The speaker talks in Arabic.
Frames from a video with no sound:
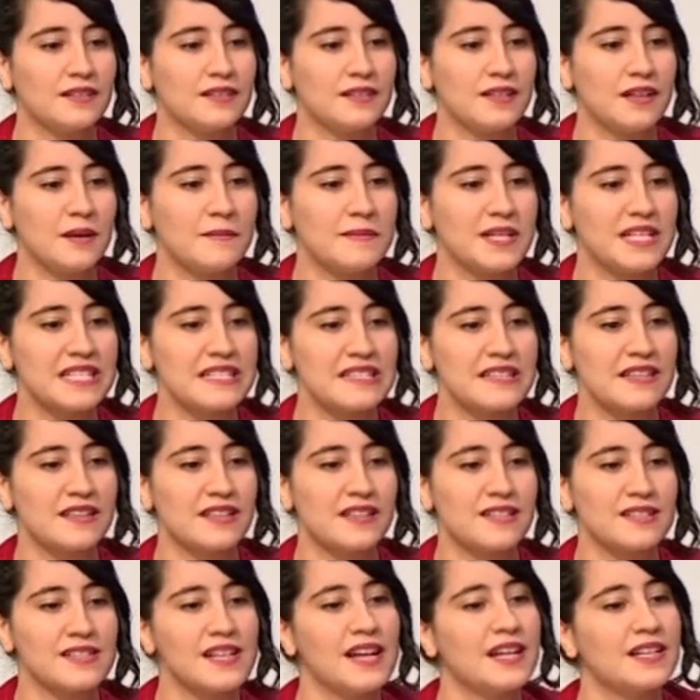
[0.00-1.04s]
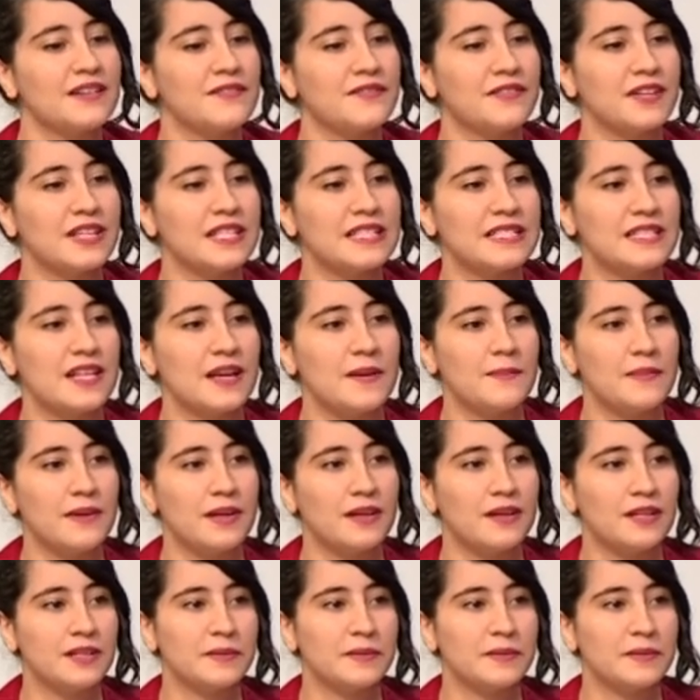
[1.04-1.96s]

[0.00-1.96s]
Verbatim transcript: لم يستطع تأليف كتاب آه،